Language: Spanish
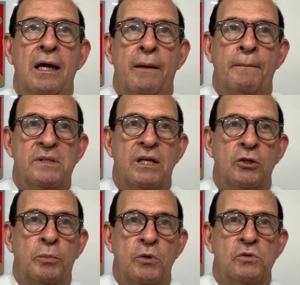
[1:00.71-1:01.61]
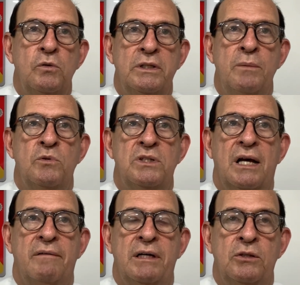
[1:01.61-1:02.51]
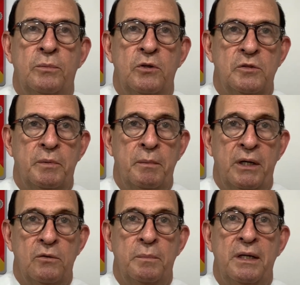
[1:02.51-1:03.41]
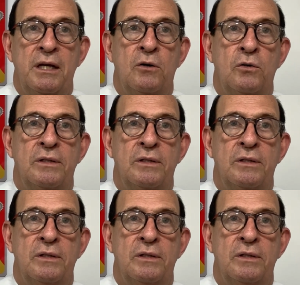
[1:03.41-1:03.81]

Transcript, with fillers: empezando por los últimos y acabando por los primeros. Vinieron los